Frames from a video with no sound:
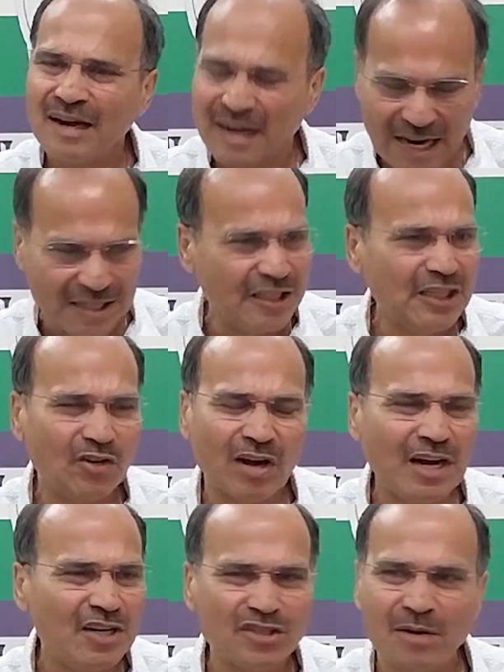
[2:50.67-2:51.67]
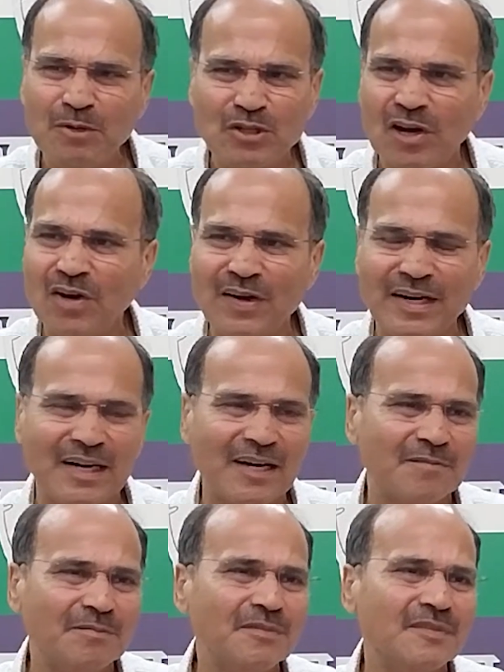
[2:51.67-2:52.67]
রাজনীতি করার নিশ্চয়ই বিষয় নয় এটা
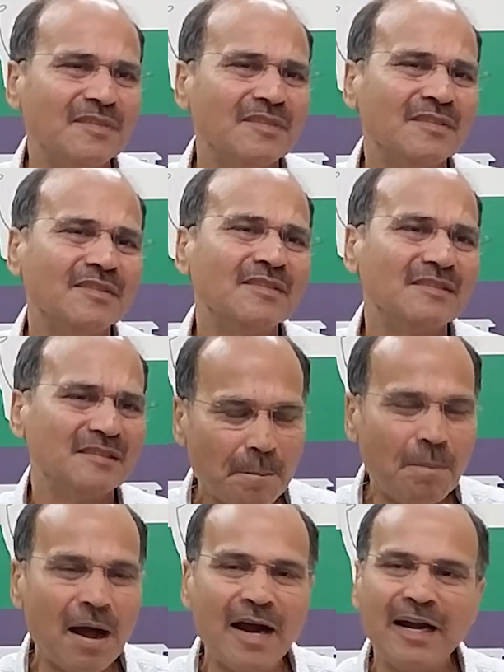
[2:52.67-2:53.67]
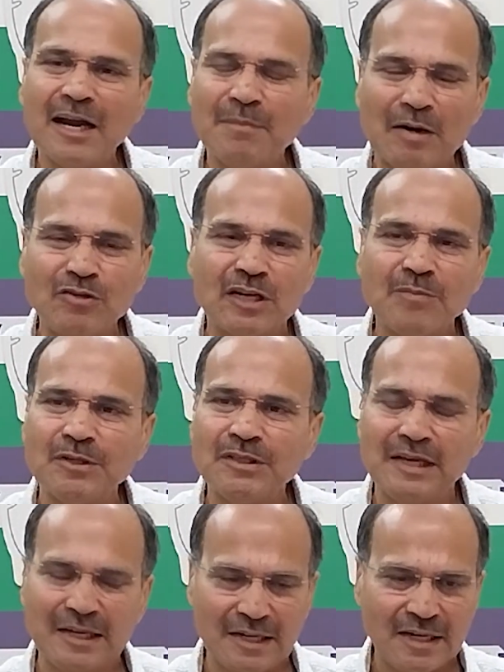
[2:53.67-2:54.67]
বাংলার মানুষের
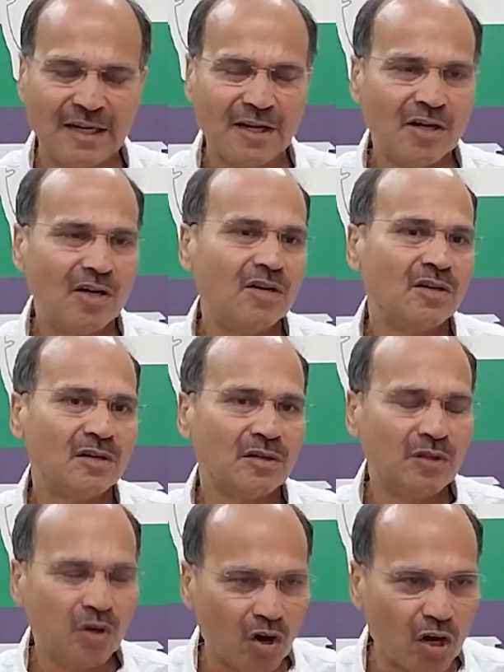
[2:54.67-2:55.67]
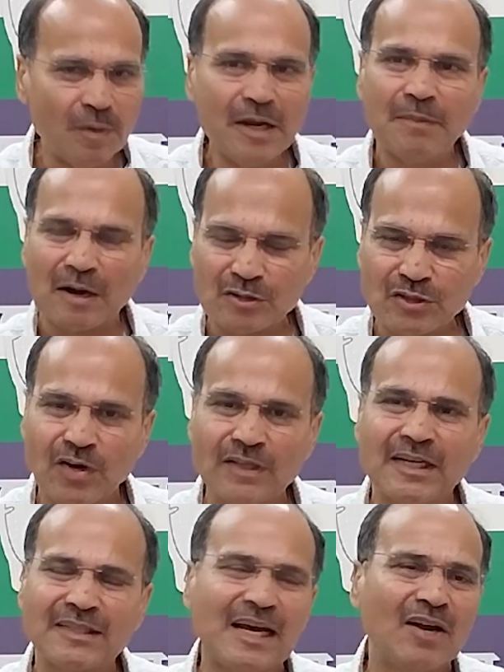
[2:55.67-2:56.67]
মধ্যে ধর্মের
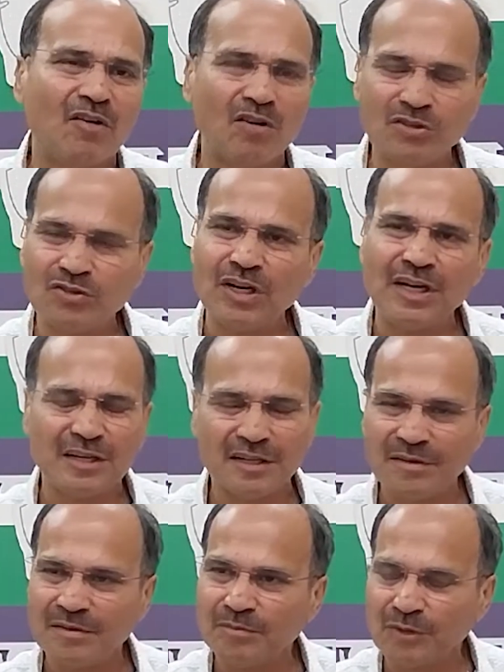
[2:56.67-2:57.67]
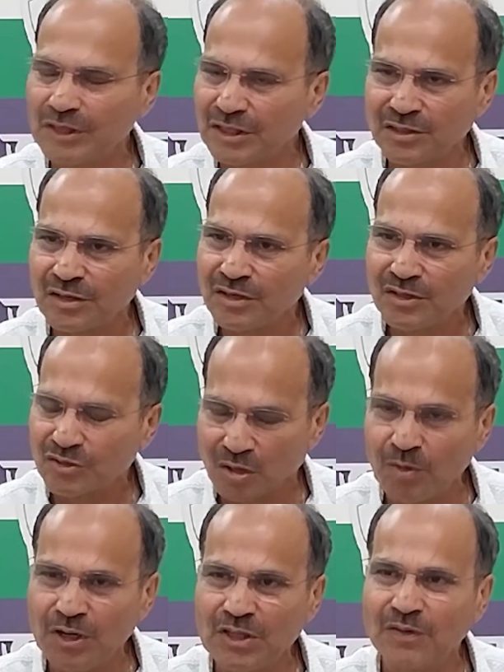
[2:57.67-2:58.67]
মানসিকতা তার অন্তরের মধ্যে
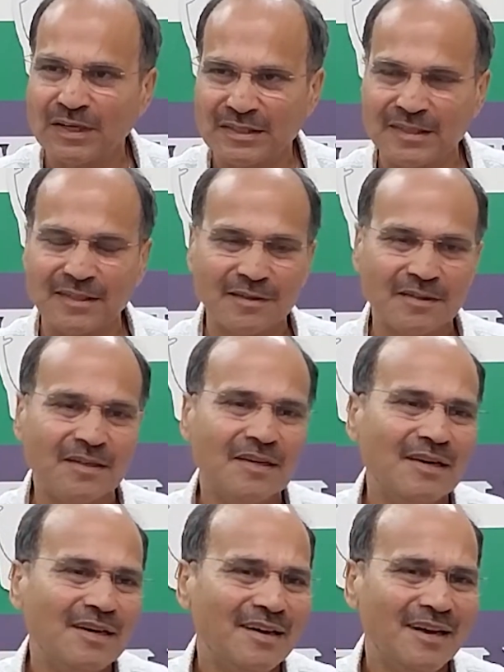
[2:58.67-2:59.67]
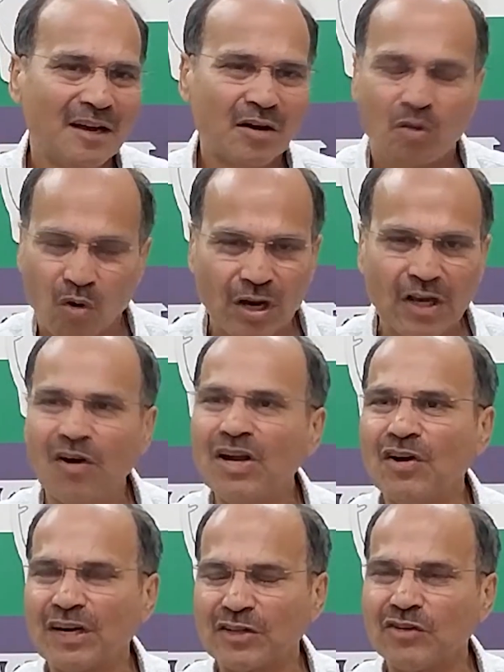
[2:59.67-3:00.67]
সমহিত আছে ঘরে
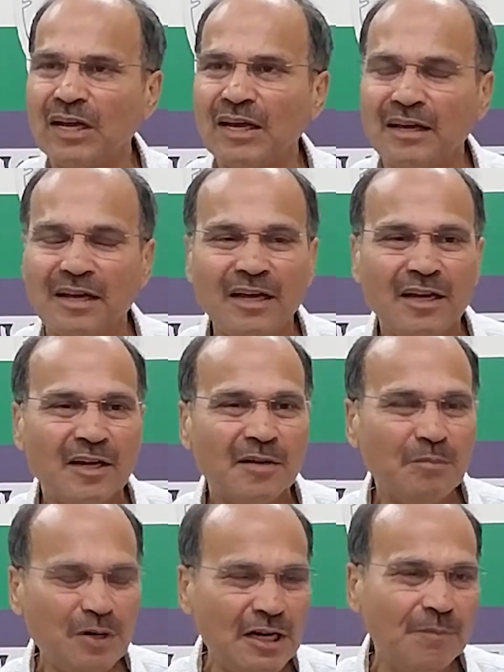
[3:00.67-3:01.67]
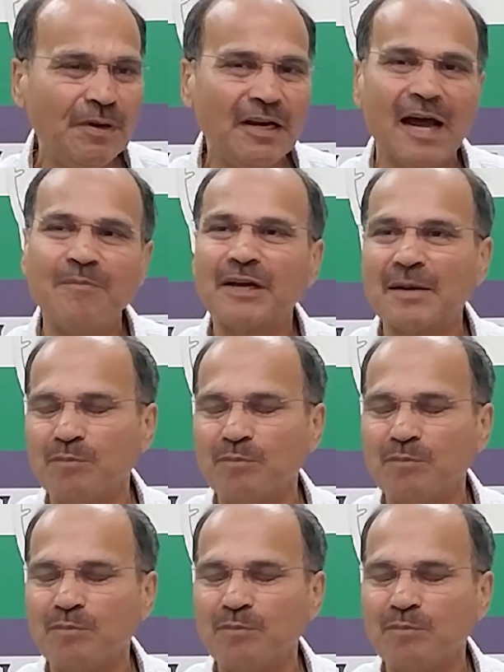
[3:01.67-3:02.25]
ঘরে হঠাৎ করে বিজেপির রামকে